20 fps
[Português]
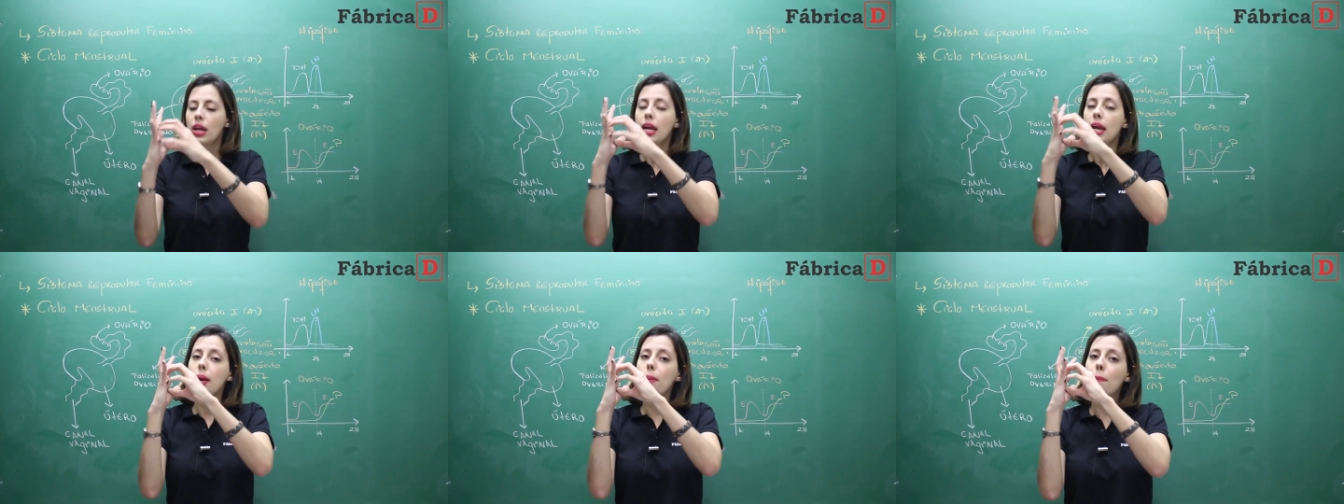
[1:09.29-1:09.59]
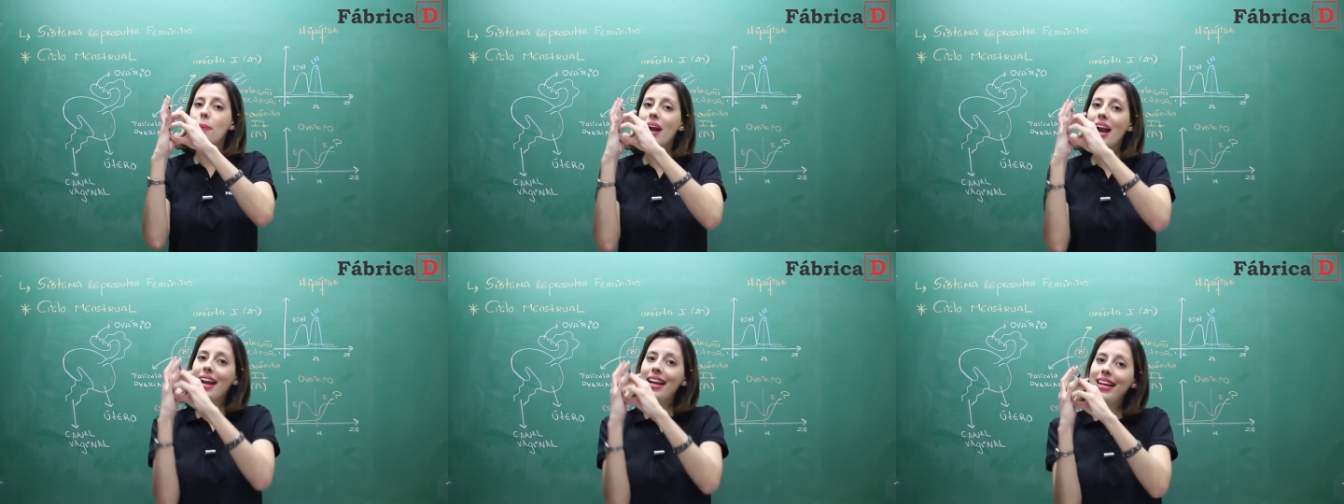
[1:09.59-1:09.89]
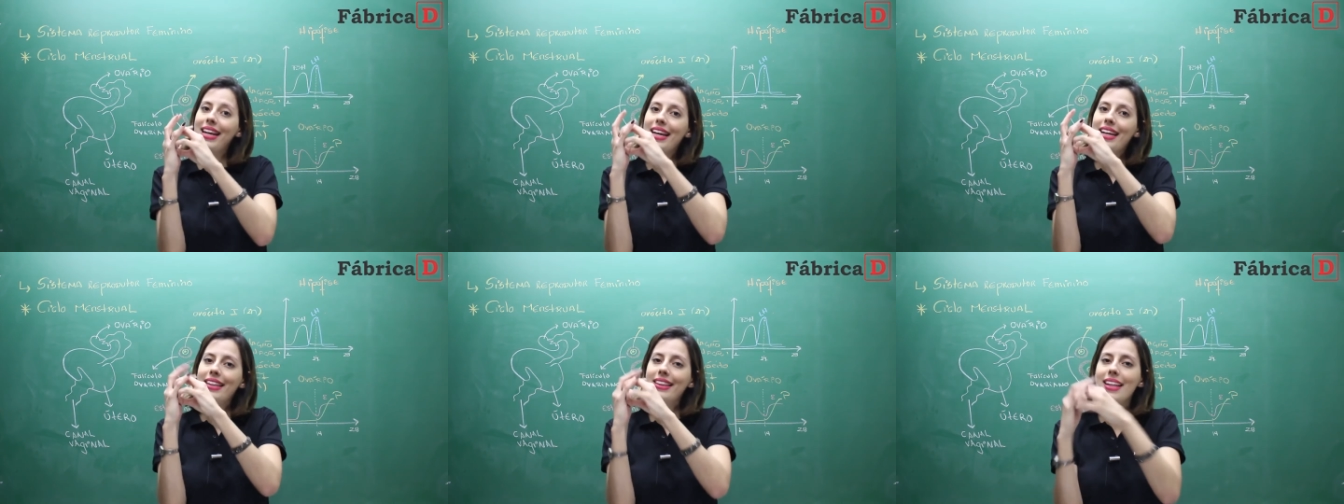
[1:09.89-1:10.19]
e para
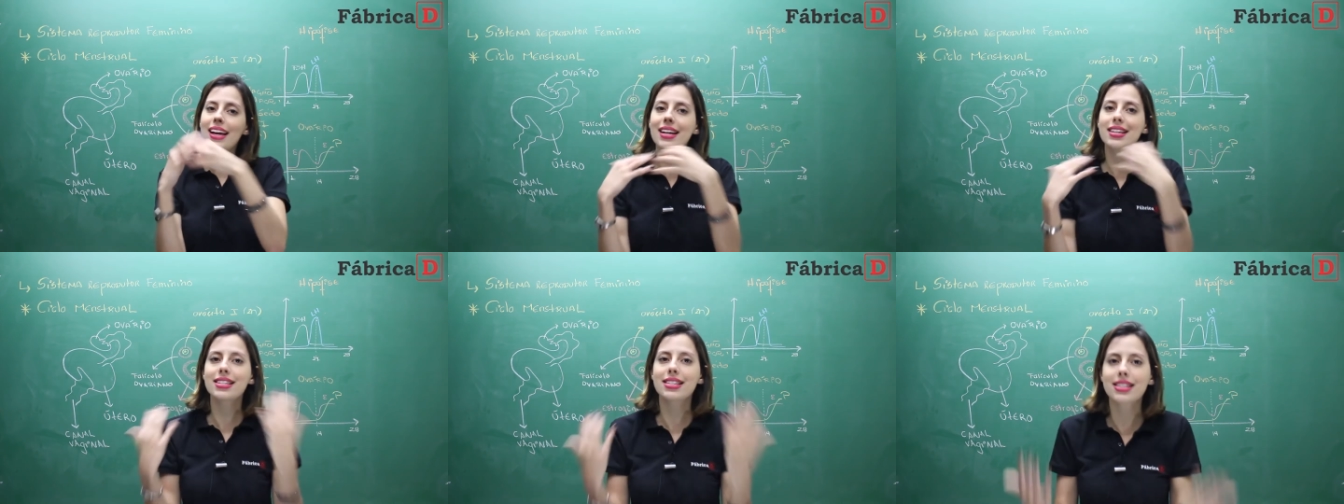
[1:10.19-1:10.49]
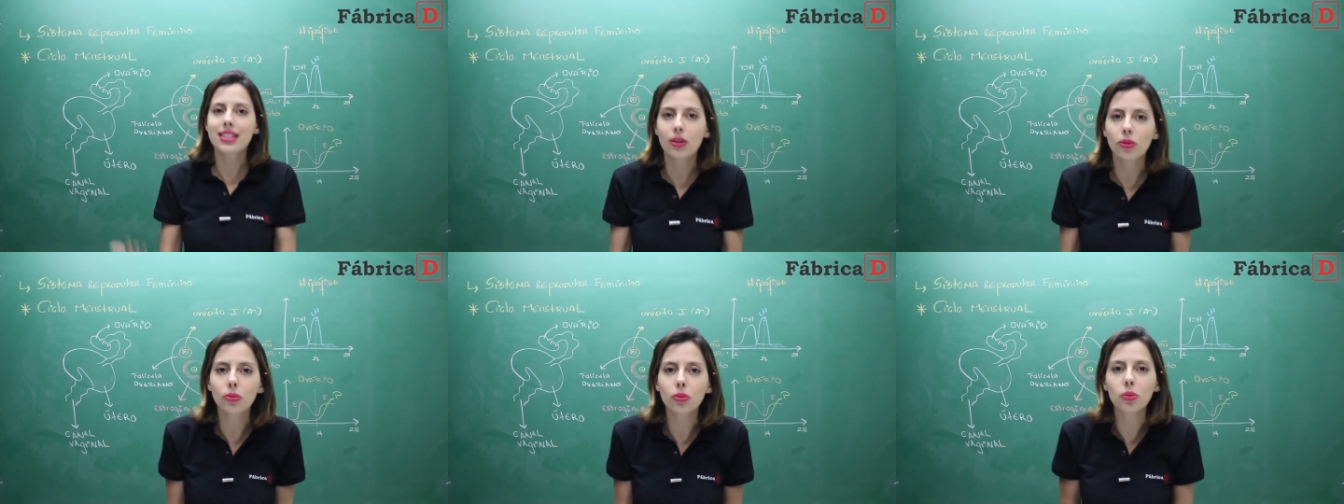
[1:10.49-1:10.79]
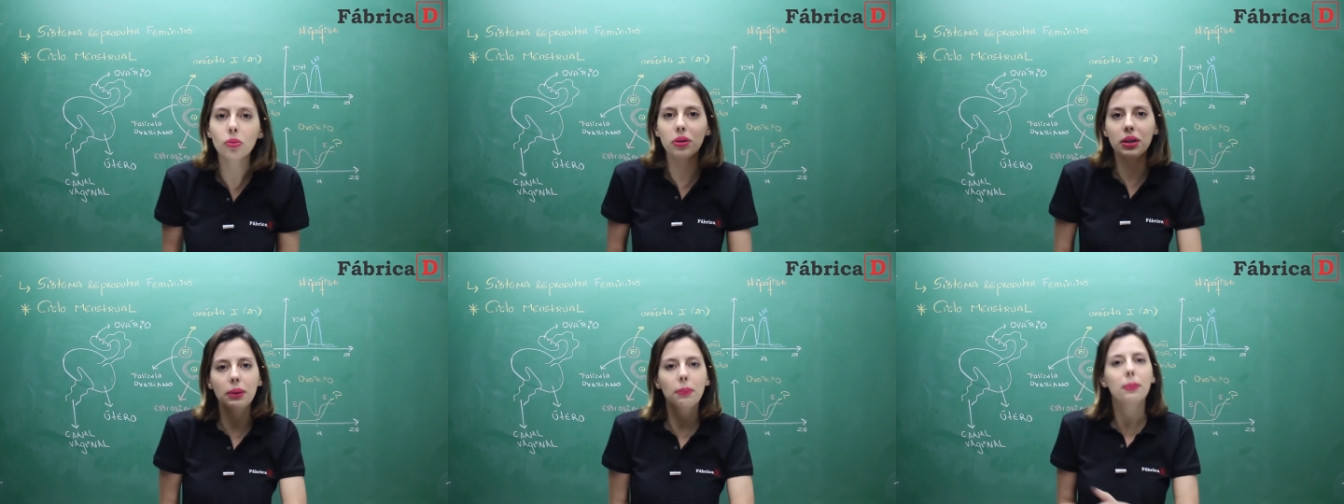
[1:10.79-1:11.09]
nidação
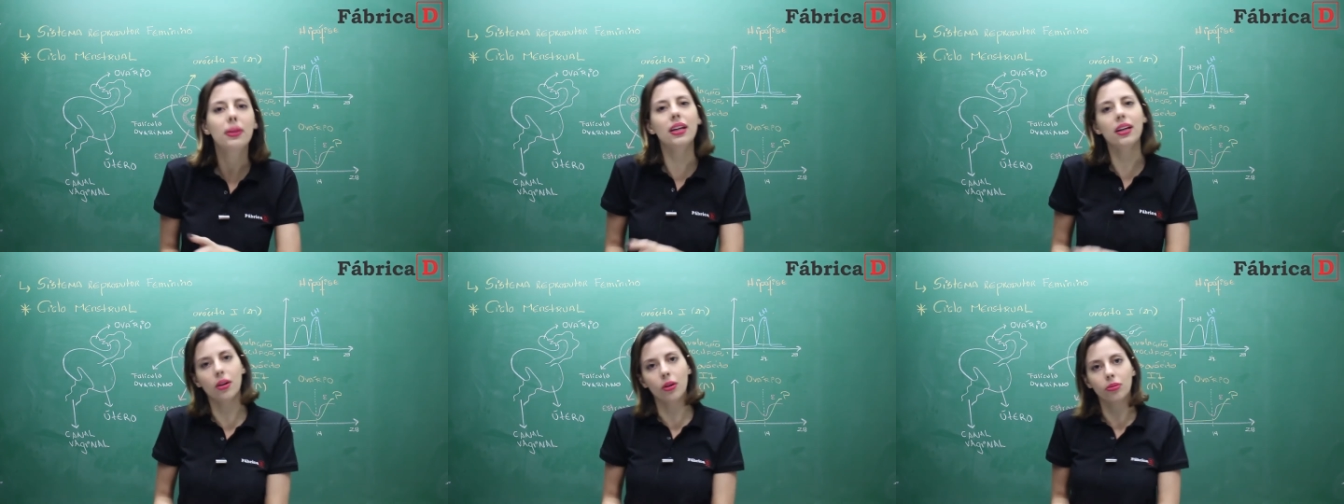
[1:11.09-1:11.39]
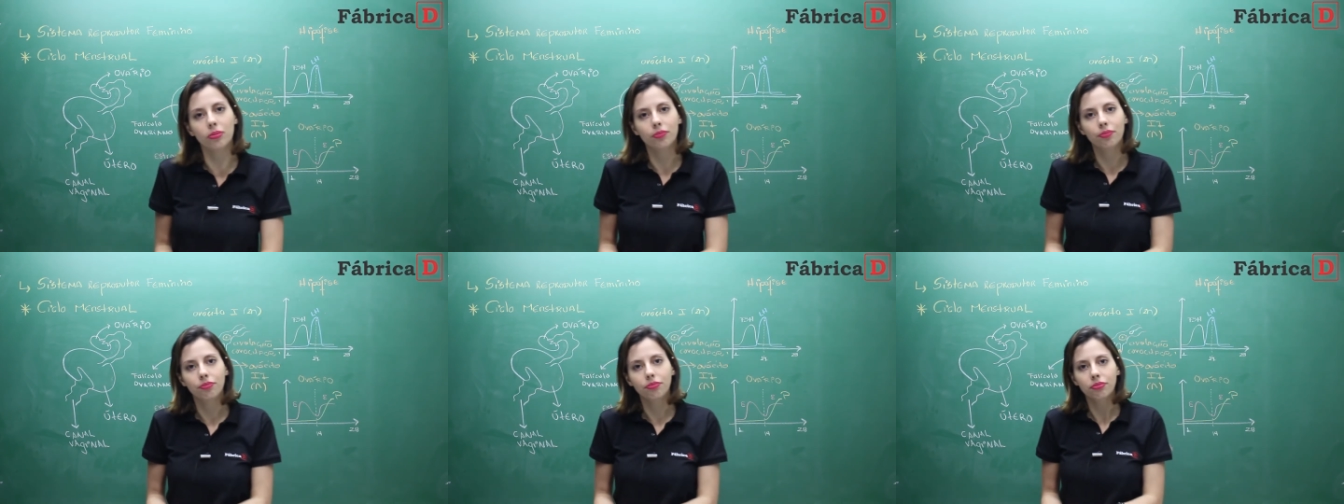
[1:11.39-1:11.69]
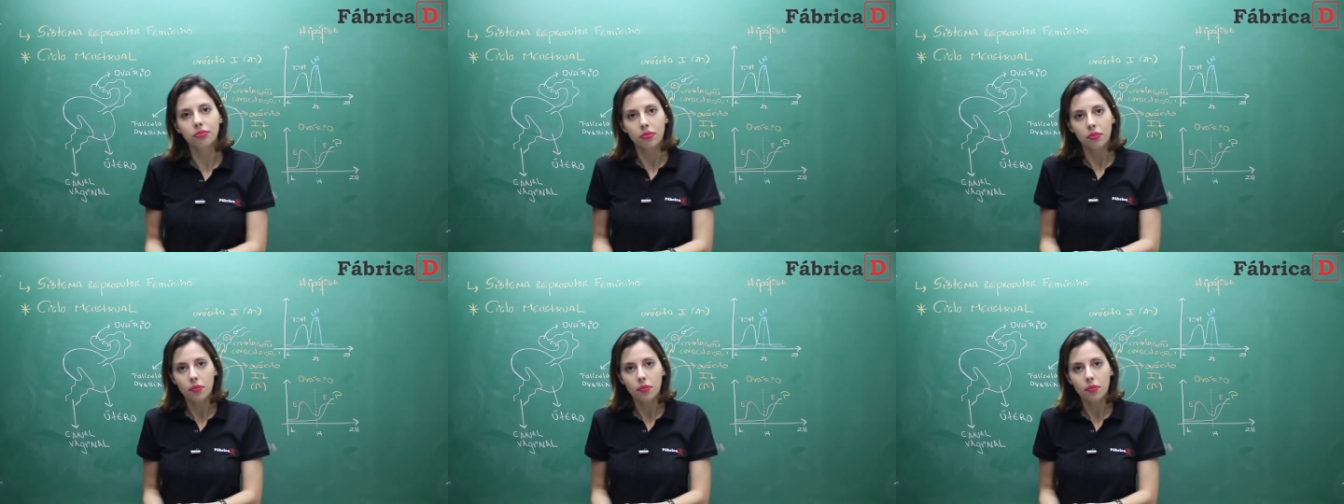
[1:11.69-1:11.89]
do embrião.